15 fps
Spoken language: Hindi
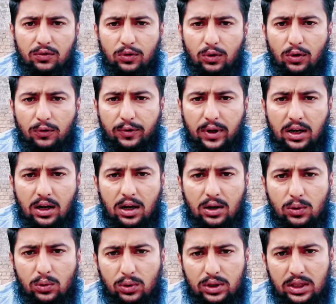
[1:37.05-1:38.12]
वो फ़रा
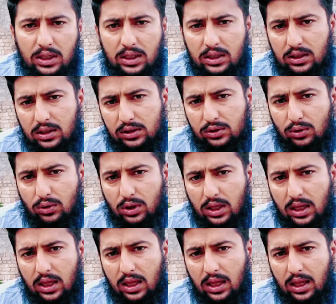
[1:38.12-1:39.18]
गोगी जो
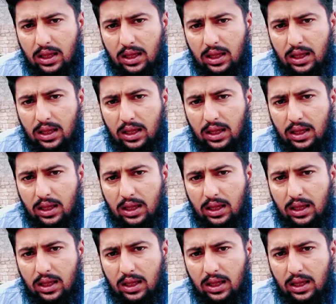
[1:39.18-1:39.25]
कि